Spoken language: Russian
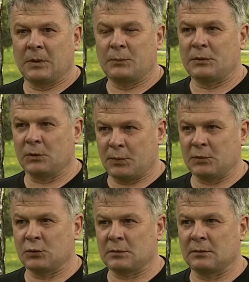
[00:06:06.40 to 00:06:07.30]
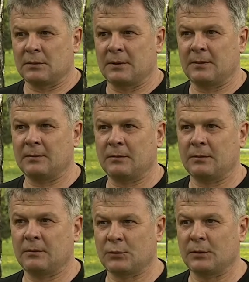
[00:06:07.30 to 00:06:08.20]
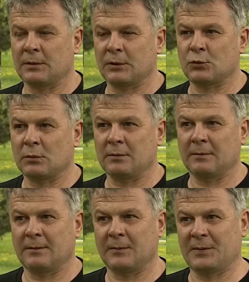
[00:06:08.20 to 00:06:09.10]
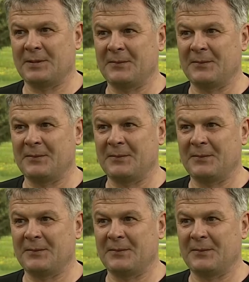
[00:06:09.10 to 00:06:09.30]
Аппетит присутствует очень хорошо. Аппетит,